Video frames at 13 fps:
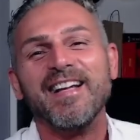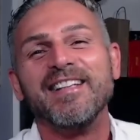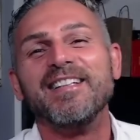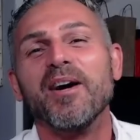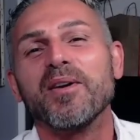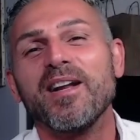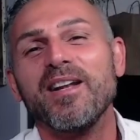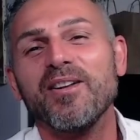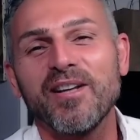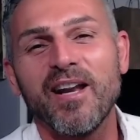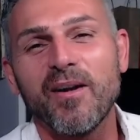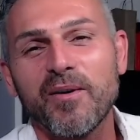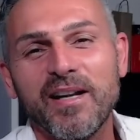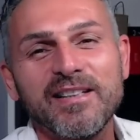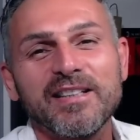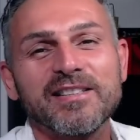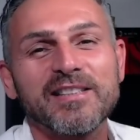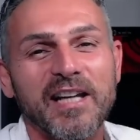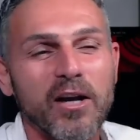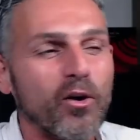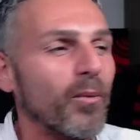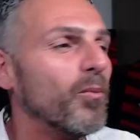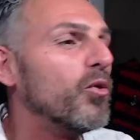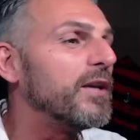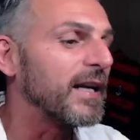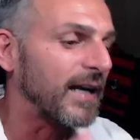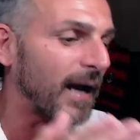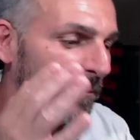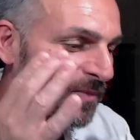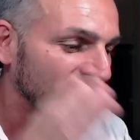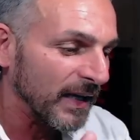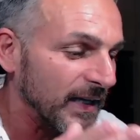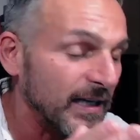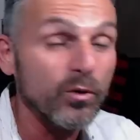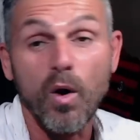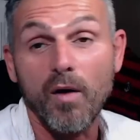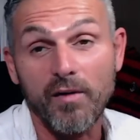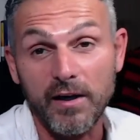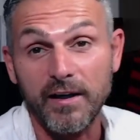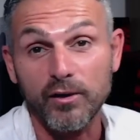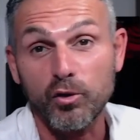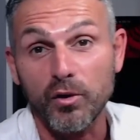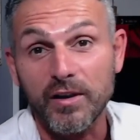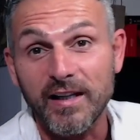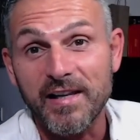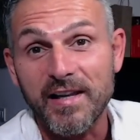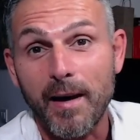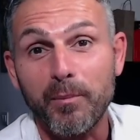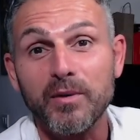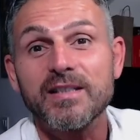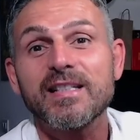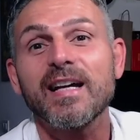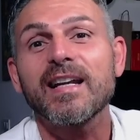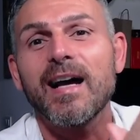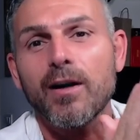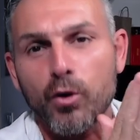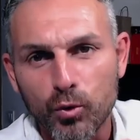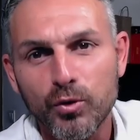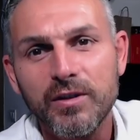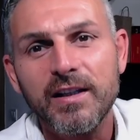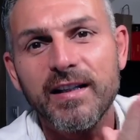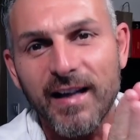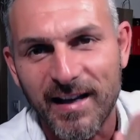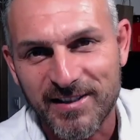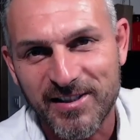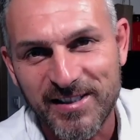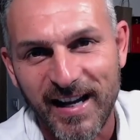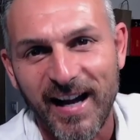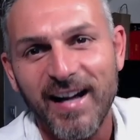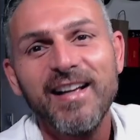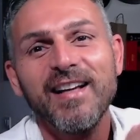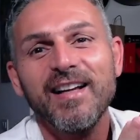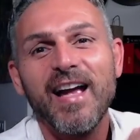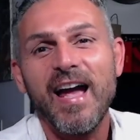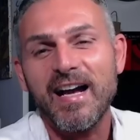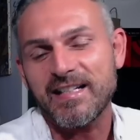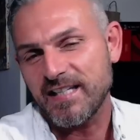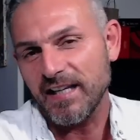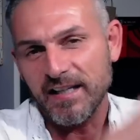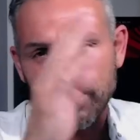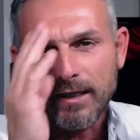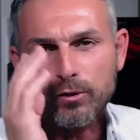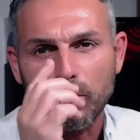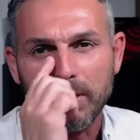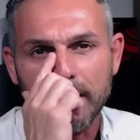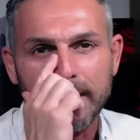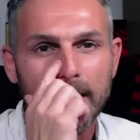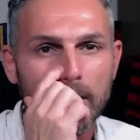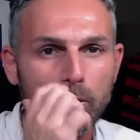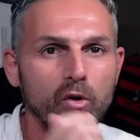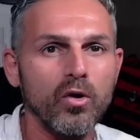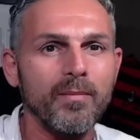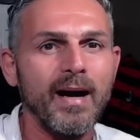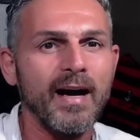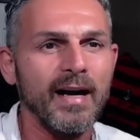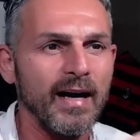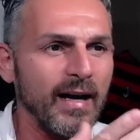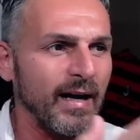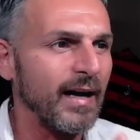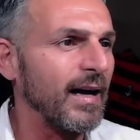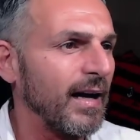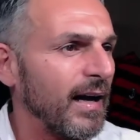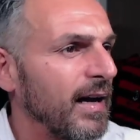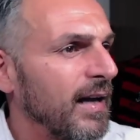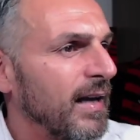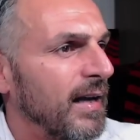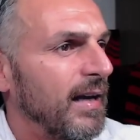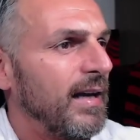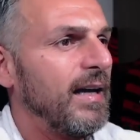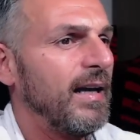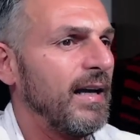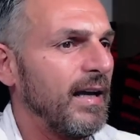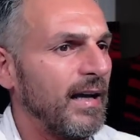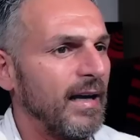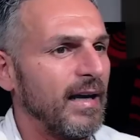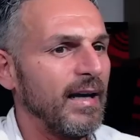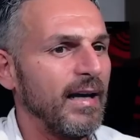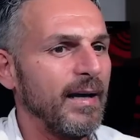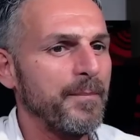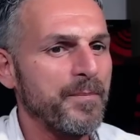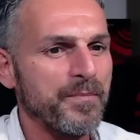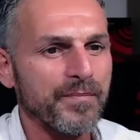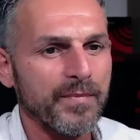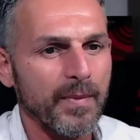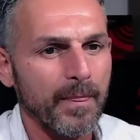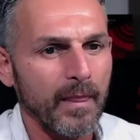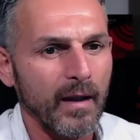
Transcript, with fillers: di, Aurelio De Laurentiis che comunica il nuovo allenatore del Napoli sarà Rudy Garcia, ex allenatore della Roma. Ehm,